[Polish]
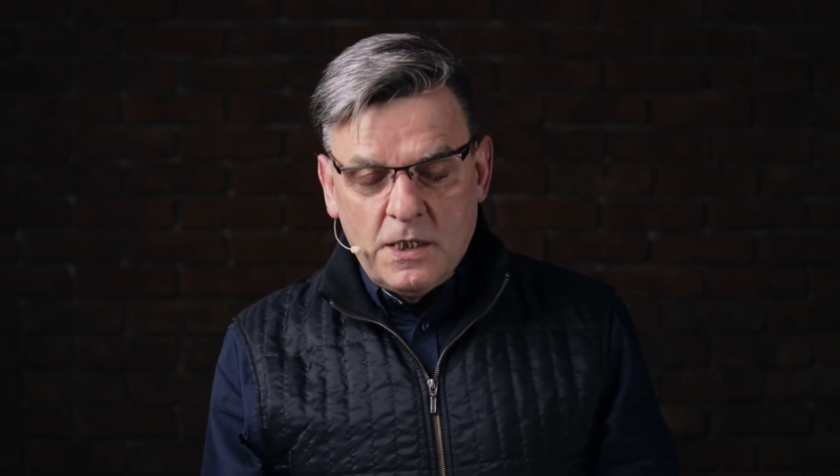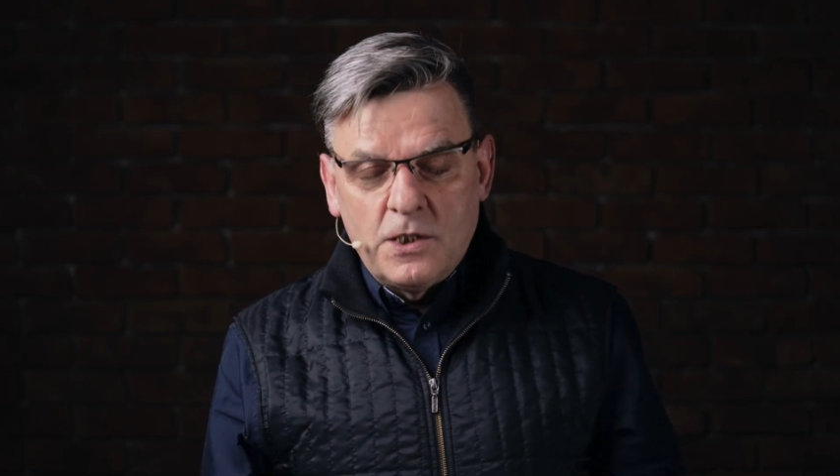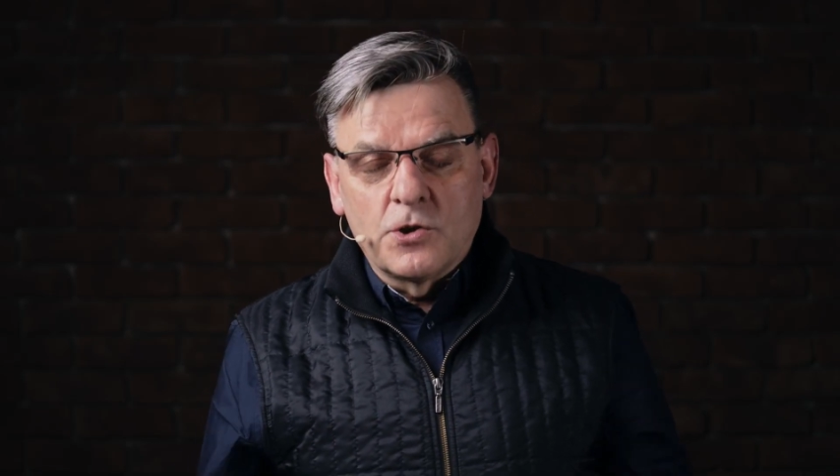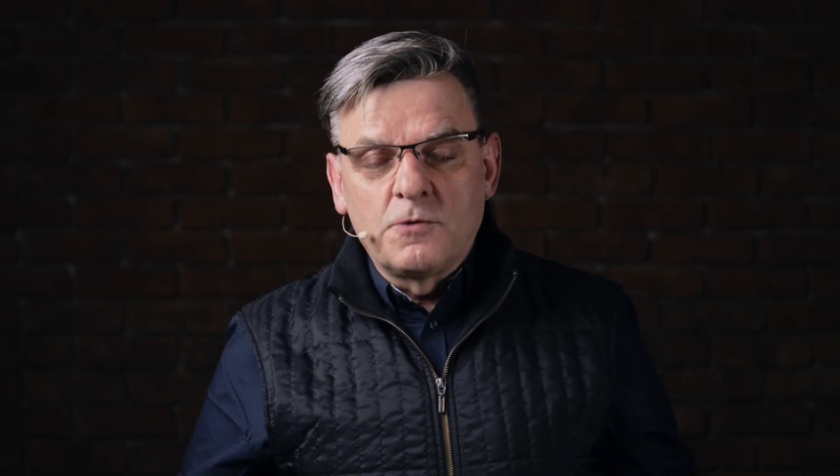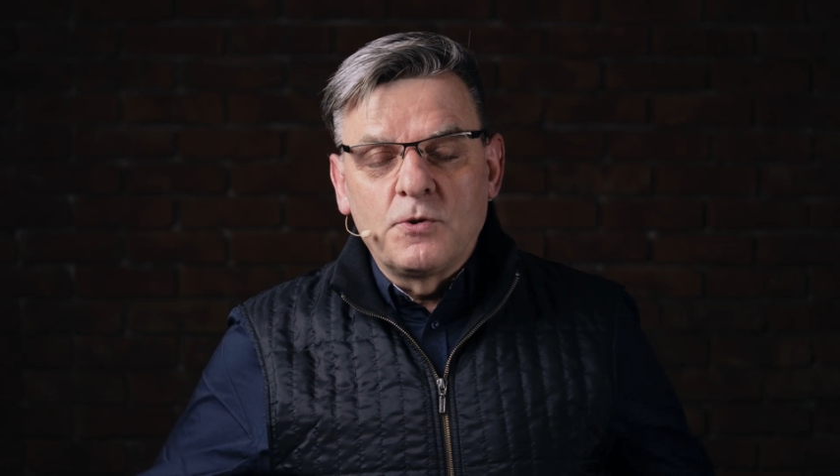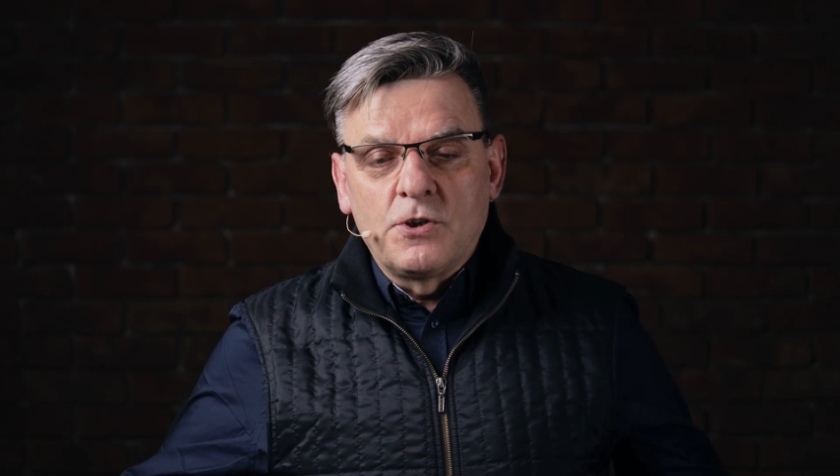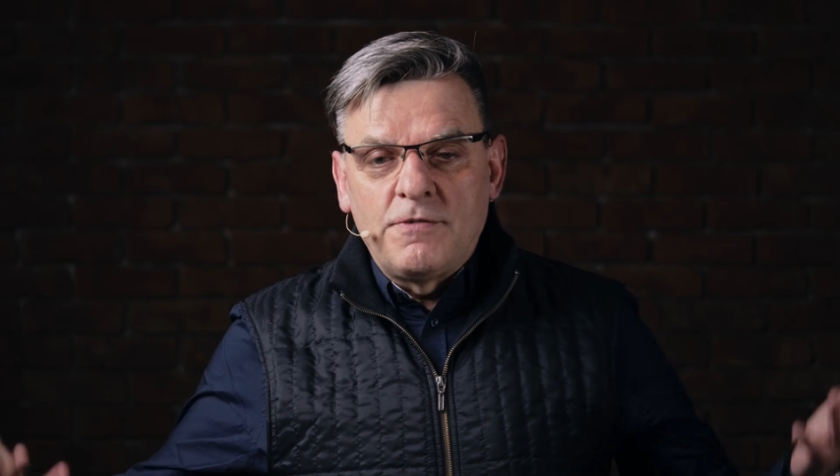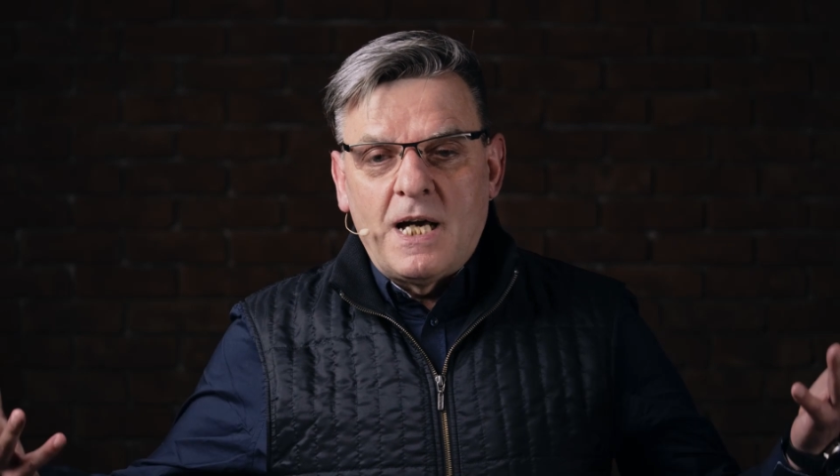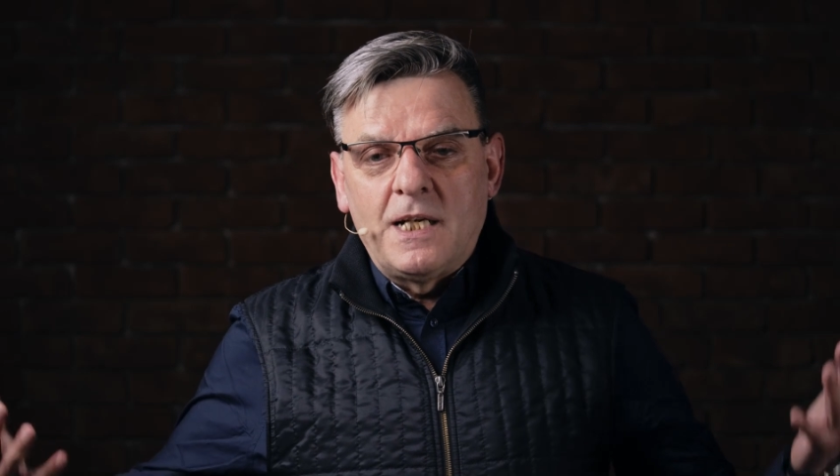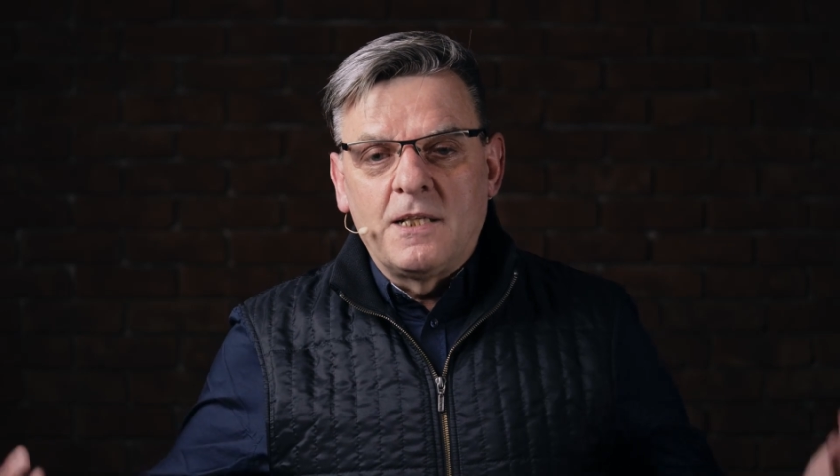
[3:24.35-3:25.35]
i
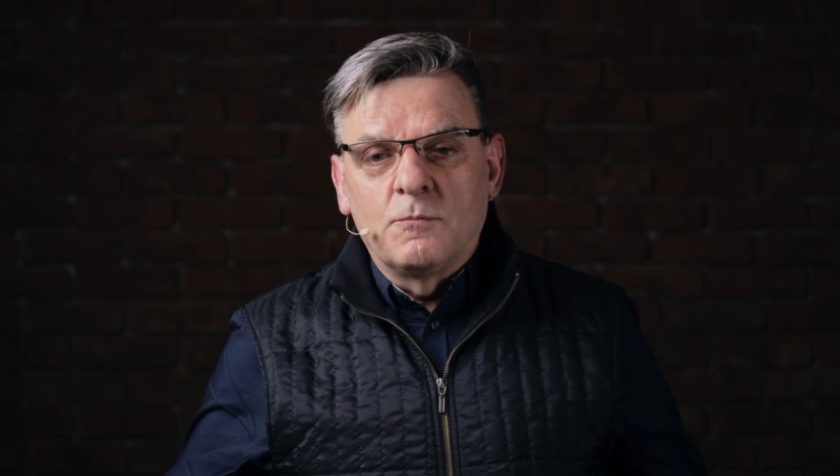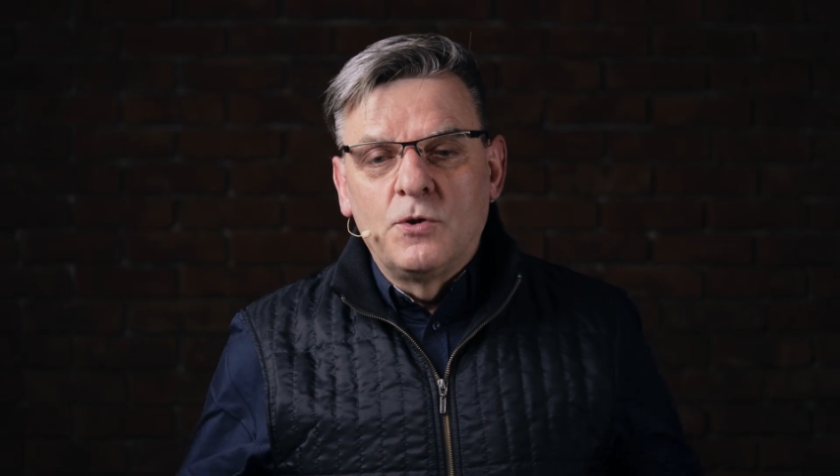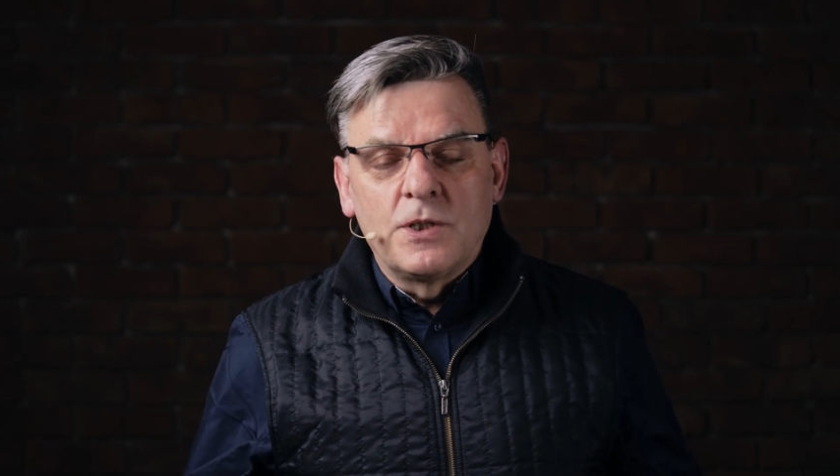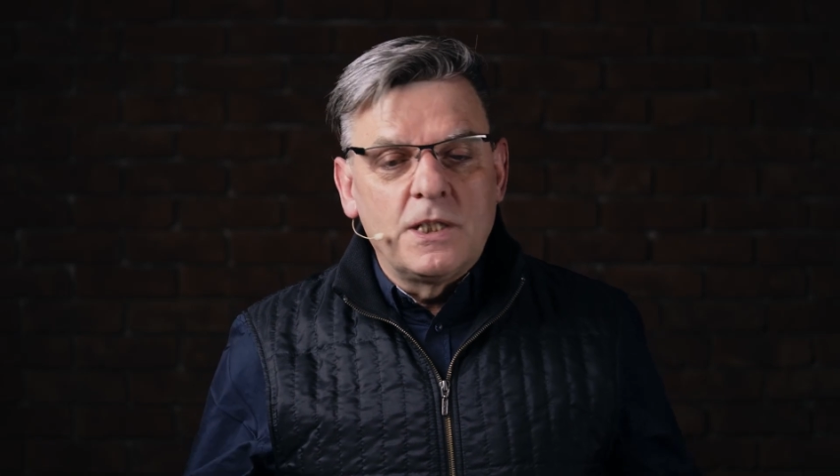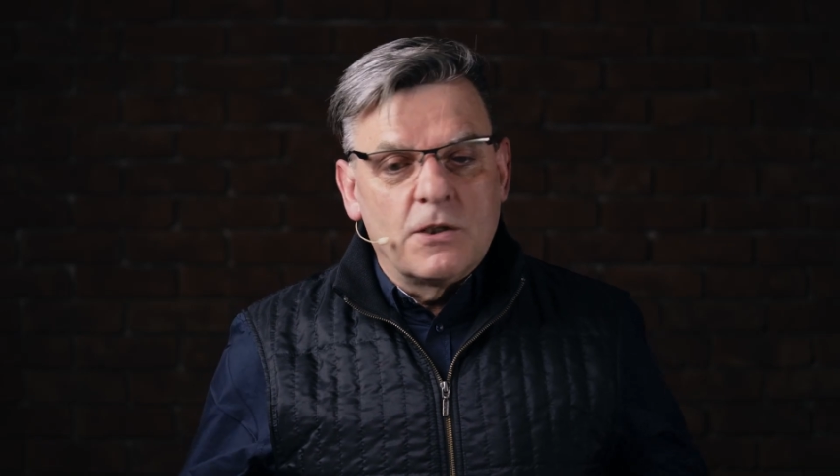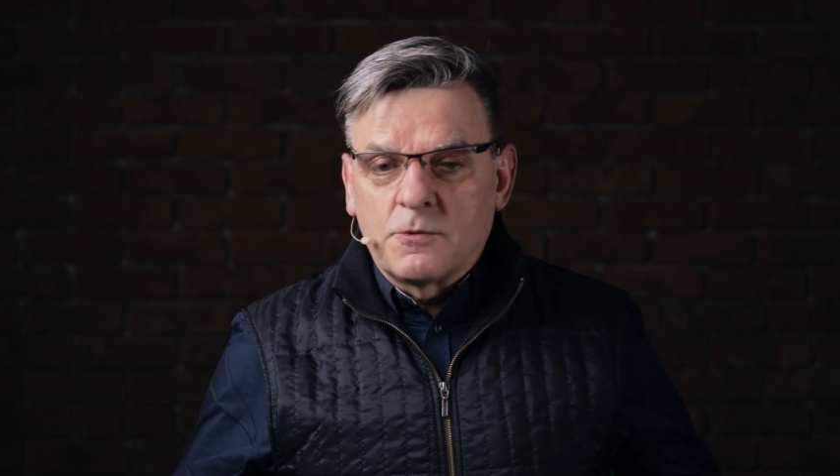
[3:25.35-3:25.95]
odbudowali mury,